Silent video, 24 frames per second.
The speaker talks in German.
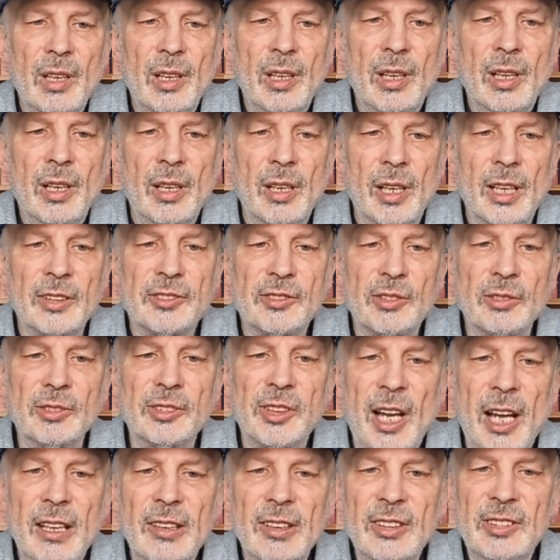Lasst uns
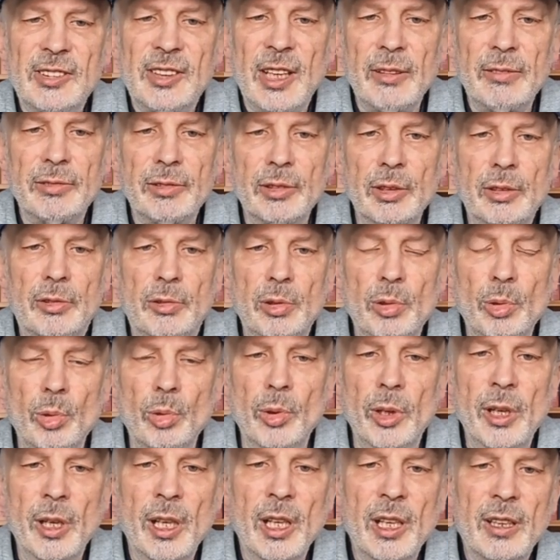alles dafür
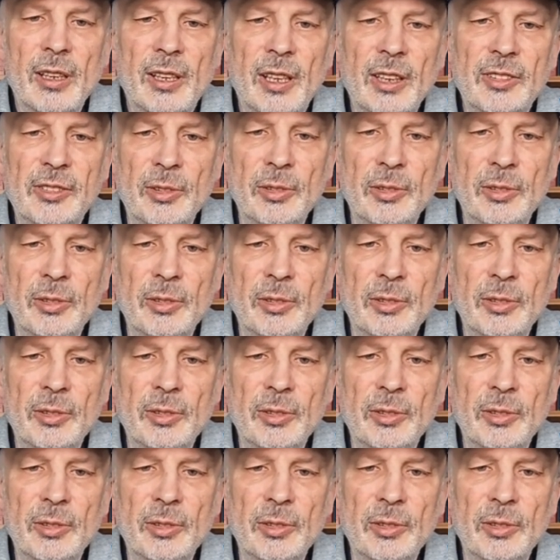tun, dass